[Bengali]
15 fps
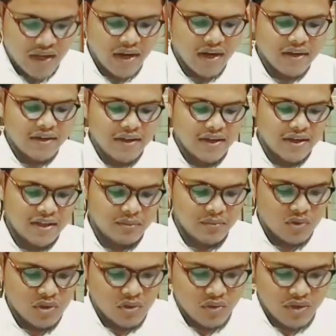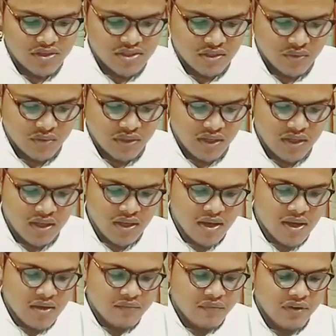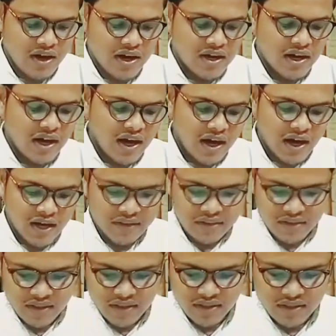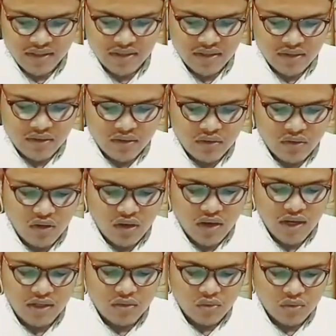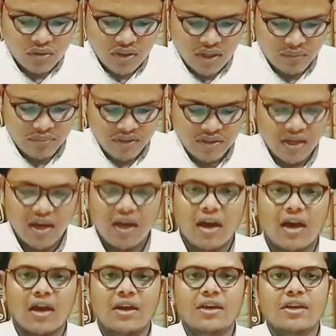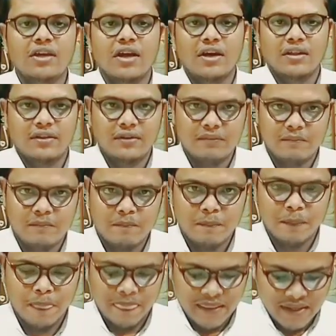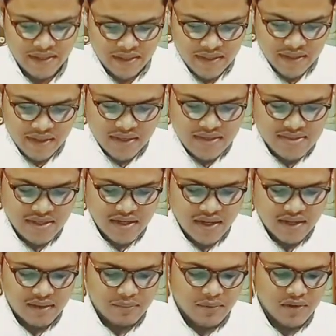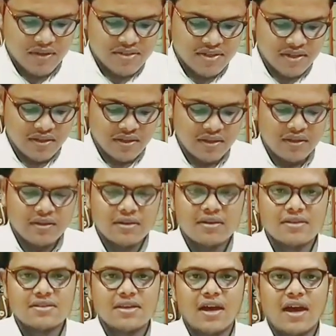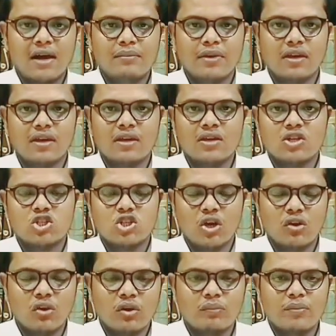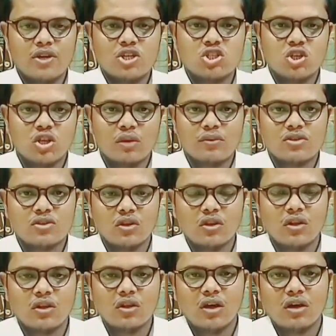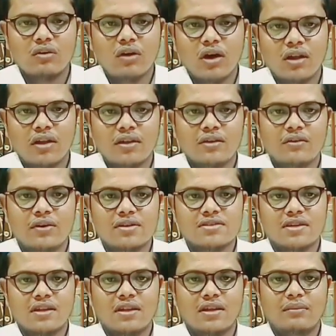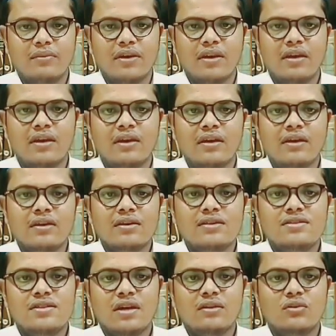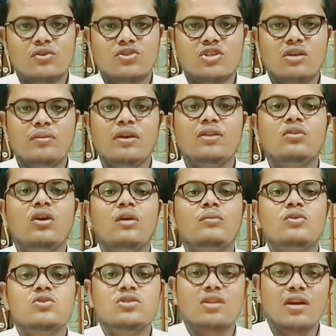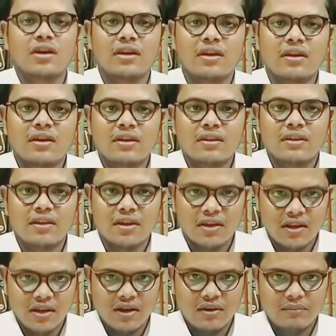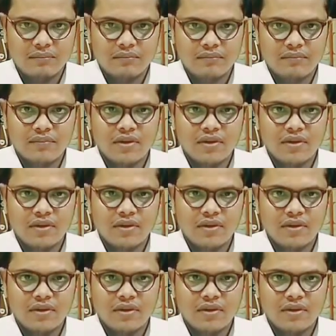আর একটি এখানে ভুল করেছেন উনি ফাঁকা আননি রয়তুন নাবিয়া হাইয়ান এই যে এখানে বলেছেন যে আমি স্বয়ং বিশ্বনবী সাল্লাহ আলাইহাসাল্লামকে যেন জীবিত অবস্থায় দেখলাম